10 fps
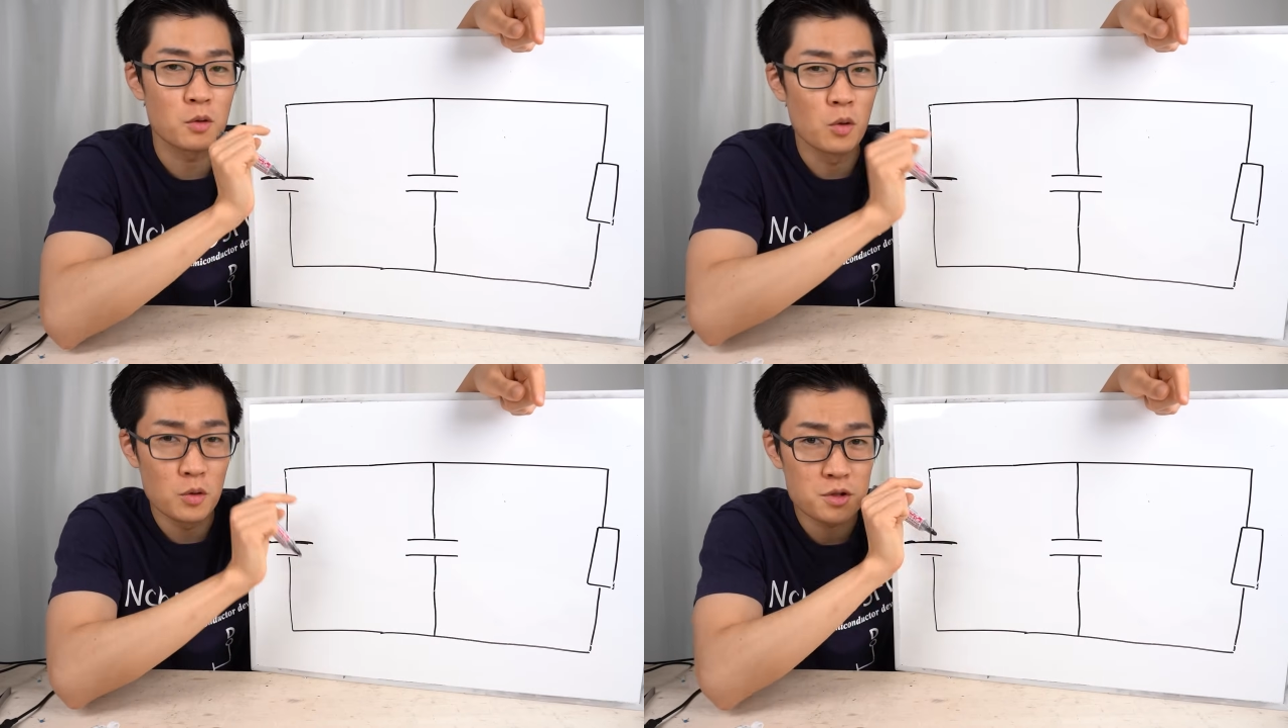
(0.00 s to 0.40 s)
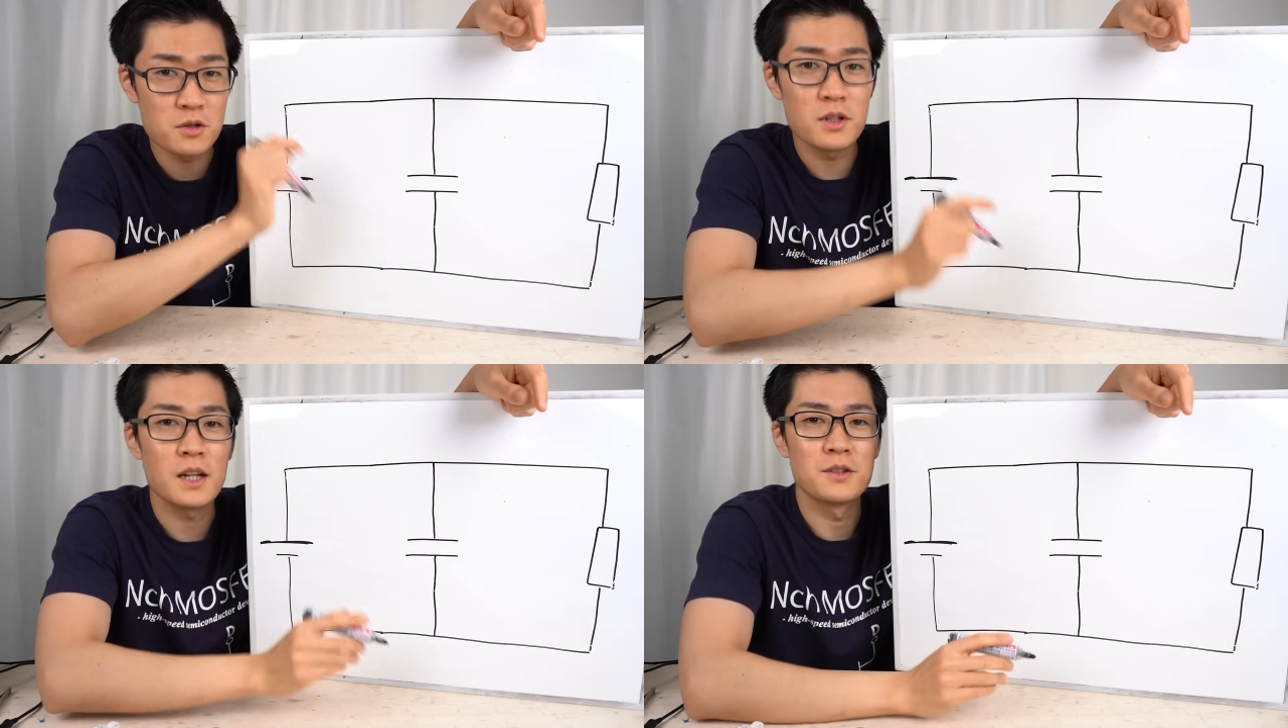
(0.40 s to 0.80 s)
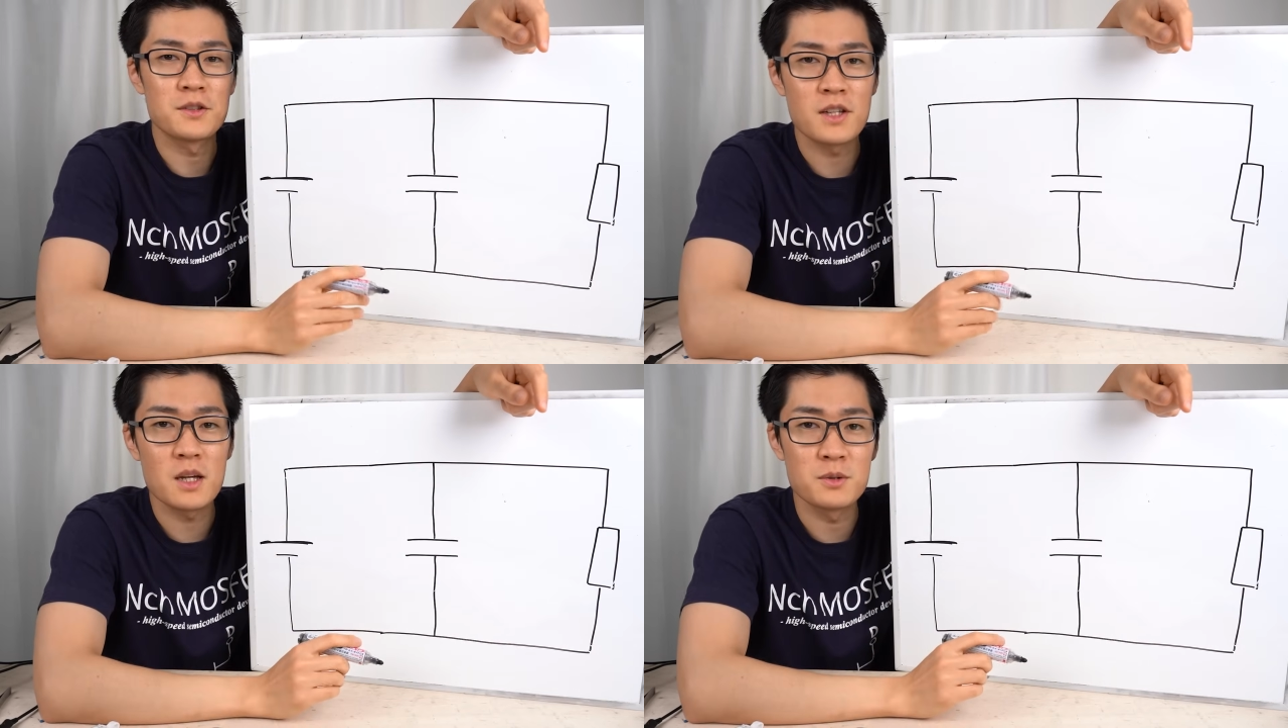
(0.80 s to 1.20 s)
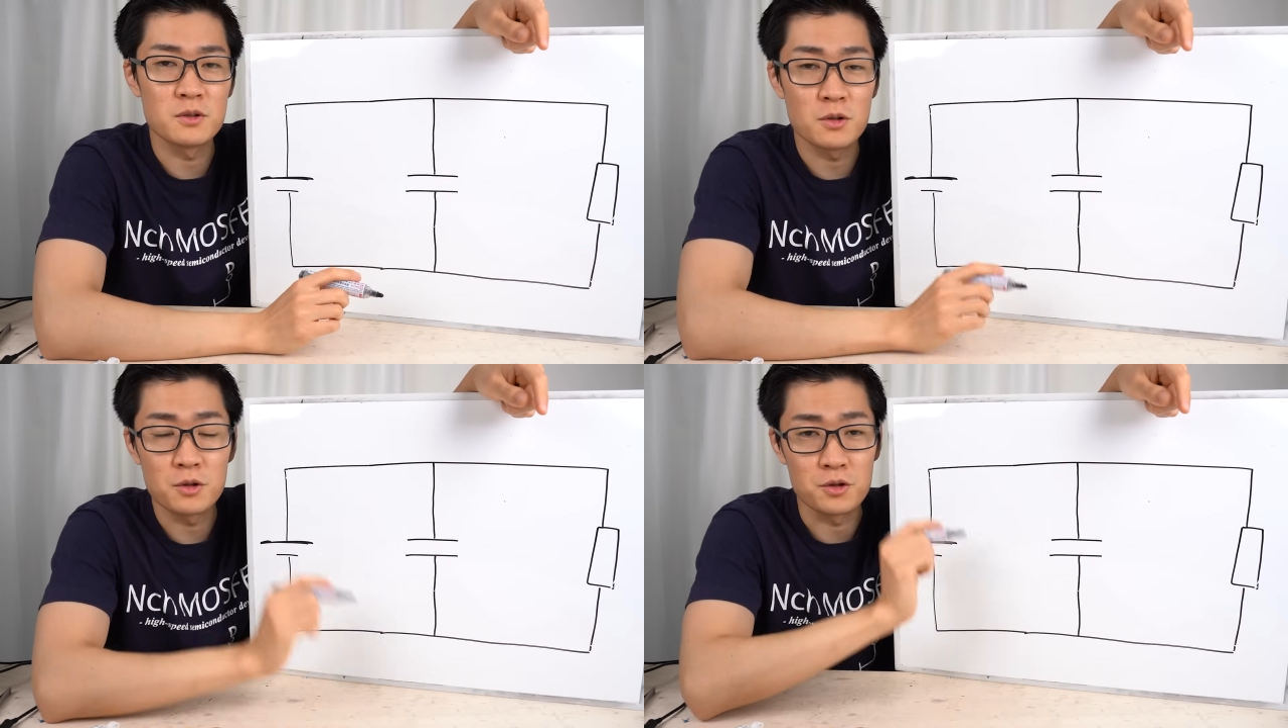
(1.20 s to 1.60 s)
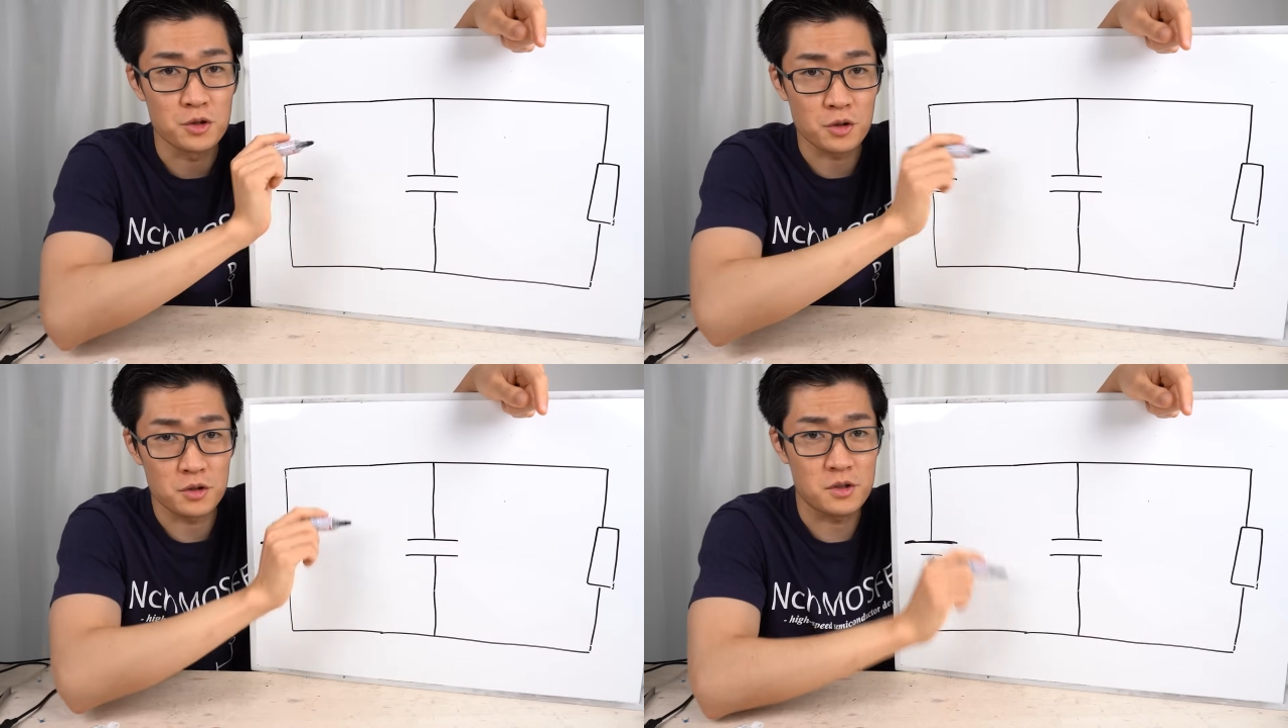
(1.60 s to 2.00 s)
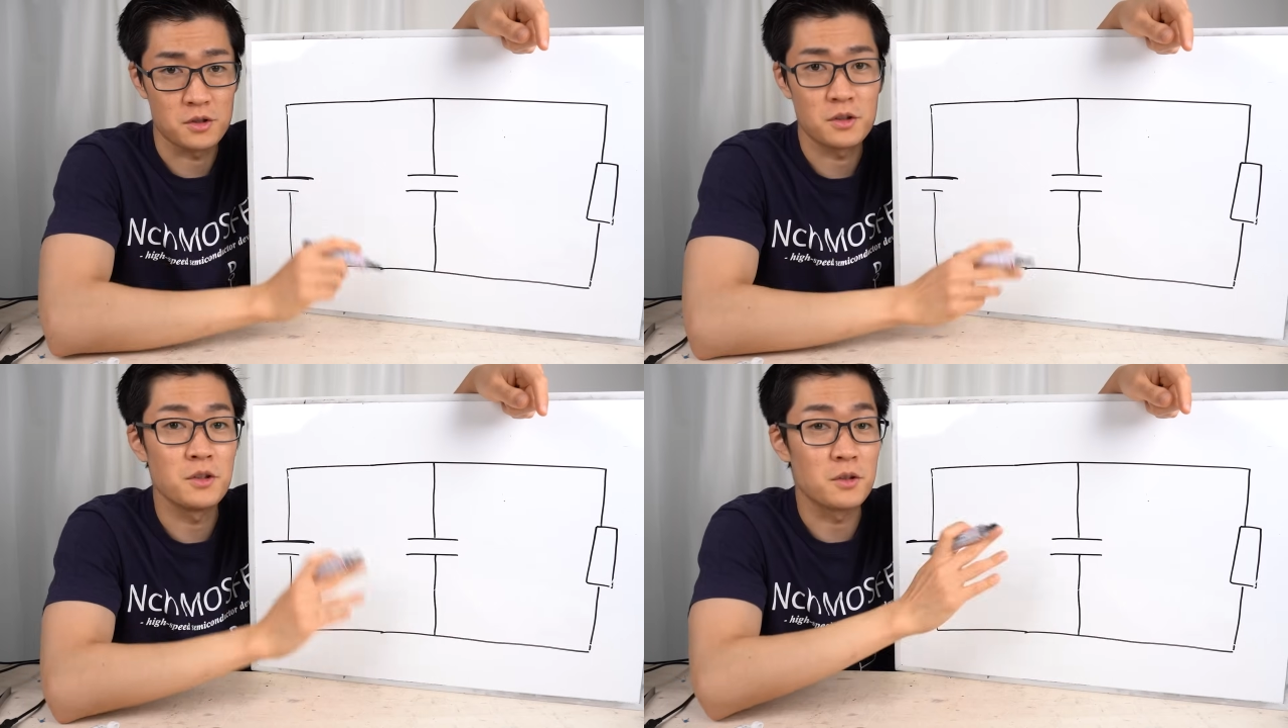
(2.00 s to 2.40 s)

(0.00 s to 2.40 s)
高周波の成分を除去する、